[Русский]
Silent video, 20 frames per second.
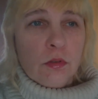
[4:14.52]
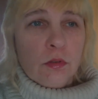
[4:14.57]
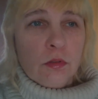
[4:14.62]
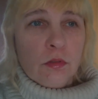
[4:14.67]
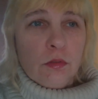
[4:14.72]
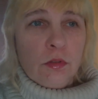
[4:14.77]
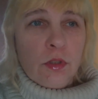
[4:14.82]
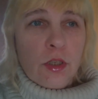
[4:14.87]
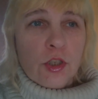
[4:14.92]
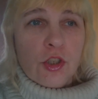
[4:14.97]

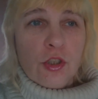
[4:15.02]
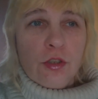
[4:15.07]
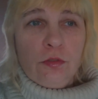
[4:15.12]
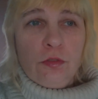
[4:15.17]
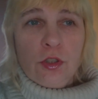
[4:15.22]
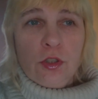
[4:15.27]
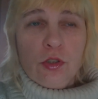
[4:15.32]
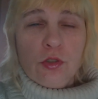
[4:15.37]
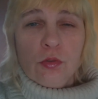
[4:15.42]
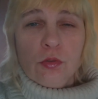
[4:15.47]
А,
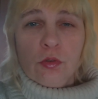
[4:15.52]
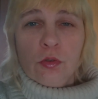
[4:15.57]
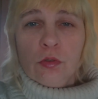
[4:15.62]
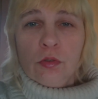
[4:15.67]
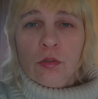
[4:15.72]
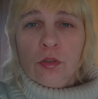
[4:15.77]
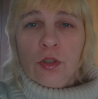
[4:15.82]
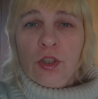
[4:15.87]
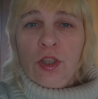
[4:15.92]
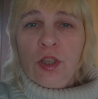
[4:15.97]
наши
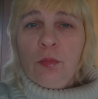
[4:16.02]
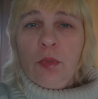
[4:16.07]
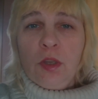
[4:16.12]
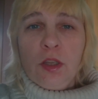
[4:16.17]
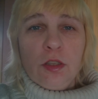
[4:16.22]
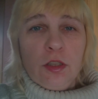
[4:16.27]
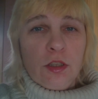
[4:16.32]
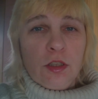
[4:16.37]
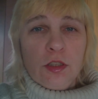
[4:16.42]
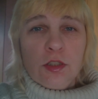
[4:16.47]
видео
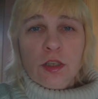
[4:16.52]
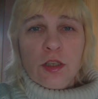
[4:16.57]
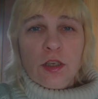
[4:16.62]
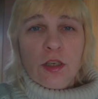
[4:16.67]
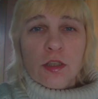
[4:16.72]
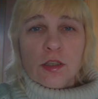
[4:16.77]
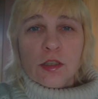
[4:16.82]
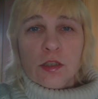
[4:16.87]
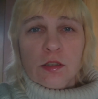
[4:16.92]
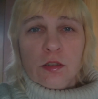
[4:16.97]
не
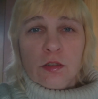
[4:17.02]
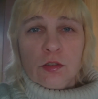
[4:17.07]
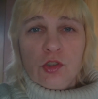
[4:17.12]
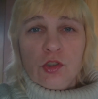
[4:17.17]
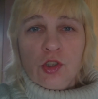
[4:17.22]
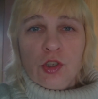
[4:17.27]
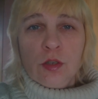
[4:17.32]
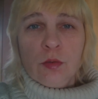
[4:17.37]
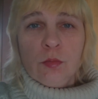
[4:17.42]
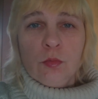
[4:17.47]
менее
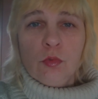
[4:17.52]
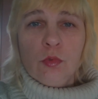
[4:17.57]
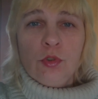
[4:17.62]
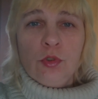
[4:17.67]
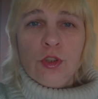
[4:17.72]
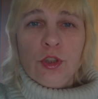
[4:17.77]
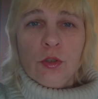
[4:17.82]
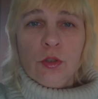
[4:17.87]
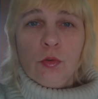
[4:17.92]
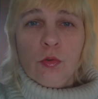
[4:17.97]
интересны,
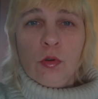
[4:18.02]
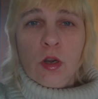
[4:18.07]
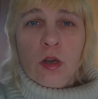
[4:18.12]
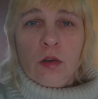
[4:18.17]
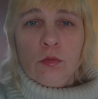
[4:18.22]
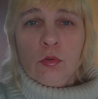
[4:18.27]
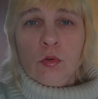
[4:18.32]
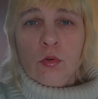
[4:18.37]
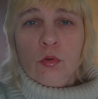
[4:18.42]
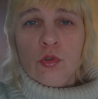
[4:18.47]
чем у
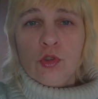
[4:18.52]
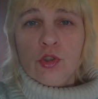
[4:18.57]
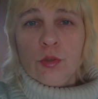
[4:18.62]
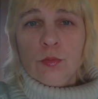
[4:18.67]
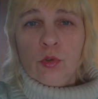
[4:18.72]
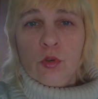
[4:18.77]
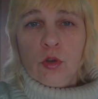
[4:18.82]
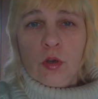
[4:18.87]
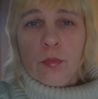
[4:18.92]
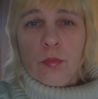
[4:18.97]
тех, у кого
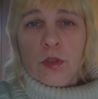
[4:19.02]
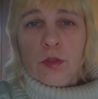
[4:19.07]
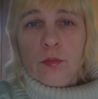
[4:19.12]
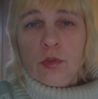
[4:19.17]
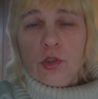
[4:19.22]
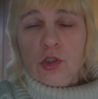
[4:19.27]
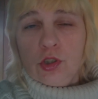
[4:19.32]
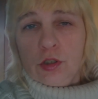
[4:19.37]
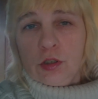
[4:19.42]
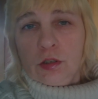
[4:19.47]
очень много
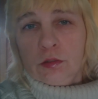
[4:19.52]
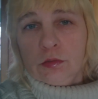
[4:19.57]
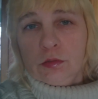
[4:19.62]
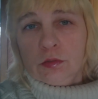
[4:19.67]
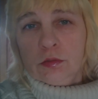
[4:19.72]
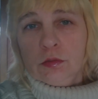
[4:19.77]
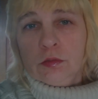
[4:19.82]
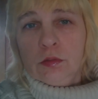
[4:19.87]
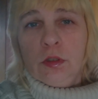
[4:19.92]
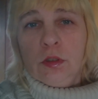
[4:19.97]

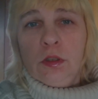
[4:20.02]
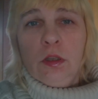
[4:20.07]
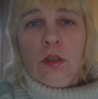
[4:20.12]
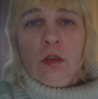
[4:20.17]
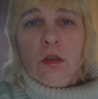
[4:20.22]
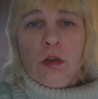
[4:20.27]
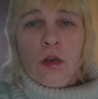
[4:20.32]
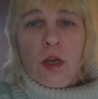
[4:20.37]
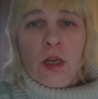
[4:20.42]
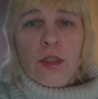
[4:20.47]
подписчиков –
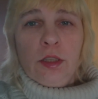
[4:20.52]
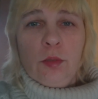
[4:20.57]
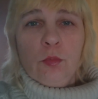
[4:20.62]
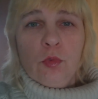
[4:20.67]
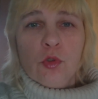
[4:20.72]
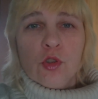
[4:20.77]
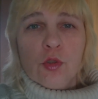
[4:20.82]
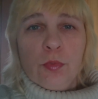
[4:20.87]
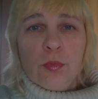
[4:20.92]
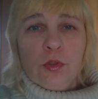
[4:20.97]

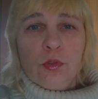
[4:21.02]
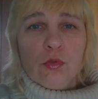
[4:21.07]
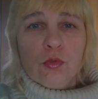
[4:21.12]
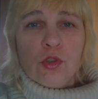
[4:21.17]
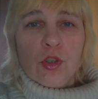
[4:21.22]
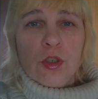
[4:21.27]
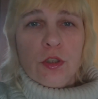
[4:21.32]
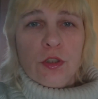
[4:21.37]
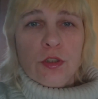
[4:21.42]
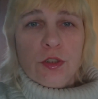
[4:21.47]
они, может
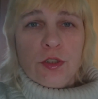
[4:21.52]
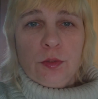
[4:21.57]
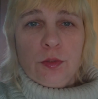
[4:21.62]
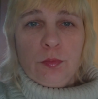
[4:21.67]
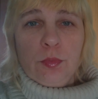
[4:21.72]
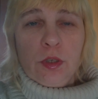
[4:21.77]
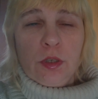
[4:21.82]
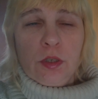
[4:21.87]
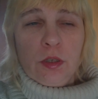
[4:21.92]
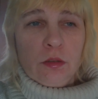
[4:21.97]
быть,
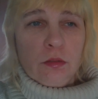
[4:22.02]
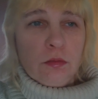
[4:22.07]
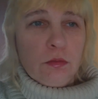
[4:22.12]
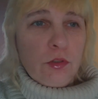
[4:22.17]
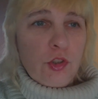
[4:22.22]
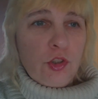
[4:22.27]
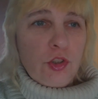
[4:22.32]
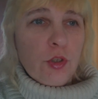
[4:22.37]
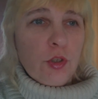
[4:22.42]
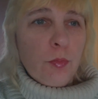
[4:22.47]
уже
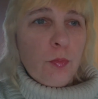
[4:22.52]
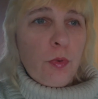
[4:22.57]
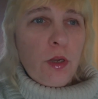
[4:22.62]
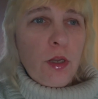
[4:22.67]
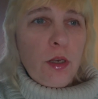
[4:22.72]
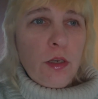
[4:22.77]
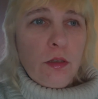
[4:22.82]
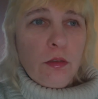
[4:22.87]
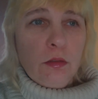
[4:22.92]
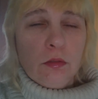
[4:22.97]
себя
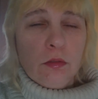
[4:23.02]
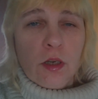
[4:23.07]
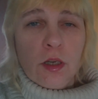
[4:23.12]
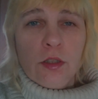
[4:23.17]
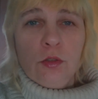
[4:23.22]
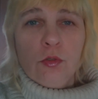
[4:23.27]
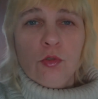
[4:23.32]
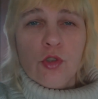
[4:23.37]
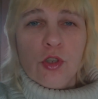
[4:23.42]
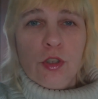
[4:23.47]

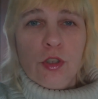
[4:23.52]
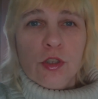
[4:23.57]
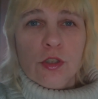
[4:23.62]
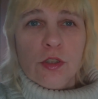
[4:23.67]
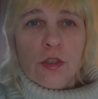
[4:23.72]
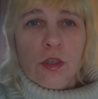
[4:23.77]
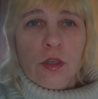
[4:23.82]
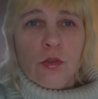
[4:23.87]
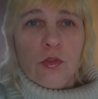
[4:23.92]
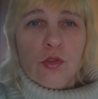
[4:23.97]
исчерпали, они
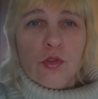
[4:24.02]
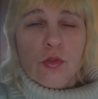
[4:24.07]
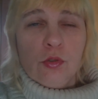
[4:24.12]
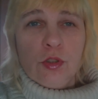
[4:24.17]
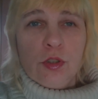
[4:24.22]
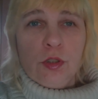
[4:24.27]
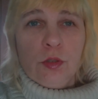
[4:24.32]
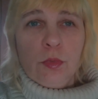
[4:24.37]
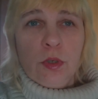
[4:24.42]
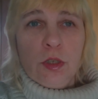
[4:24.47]
уже не
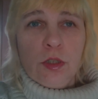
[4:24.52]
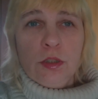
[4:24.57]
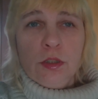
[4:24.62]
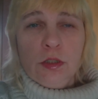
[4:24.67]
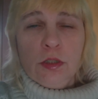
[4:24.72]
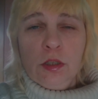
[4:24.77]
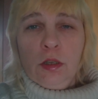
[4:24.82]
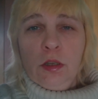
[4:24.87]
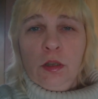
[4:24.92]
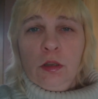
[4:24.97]
знают, что
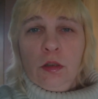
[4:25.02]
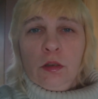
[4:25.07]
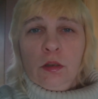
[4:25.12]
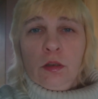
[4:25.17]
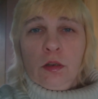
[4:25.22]
снимать.